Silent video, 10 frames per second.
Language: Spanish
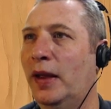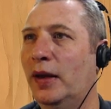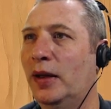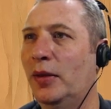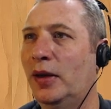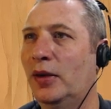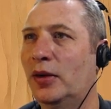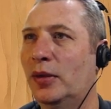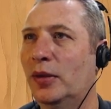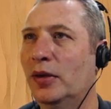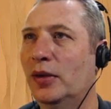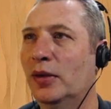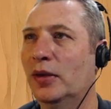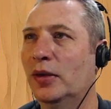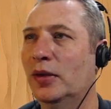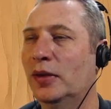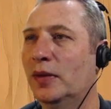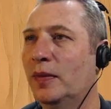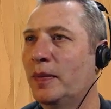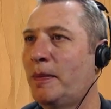A activar el otro botón.
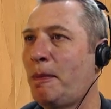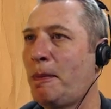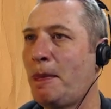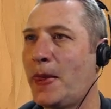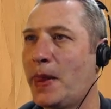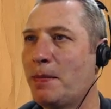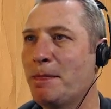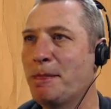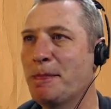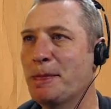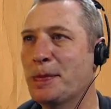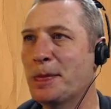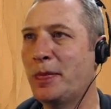Mm,